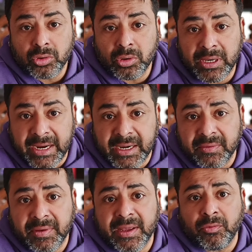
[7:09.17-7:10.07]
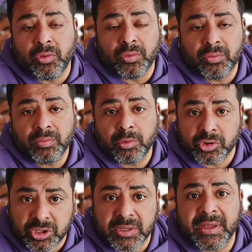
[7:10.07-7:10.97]
तो नेगेटिव है वो
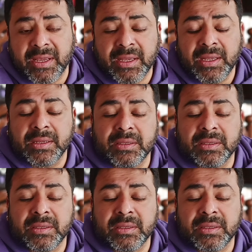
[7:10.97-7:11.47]
पॉजिटिव है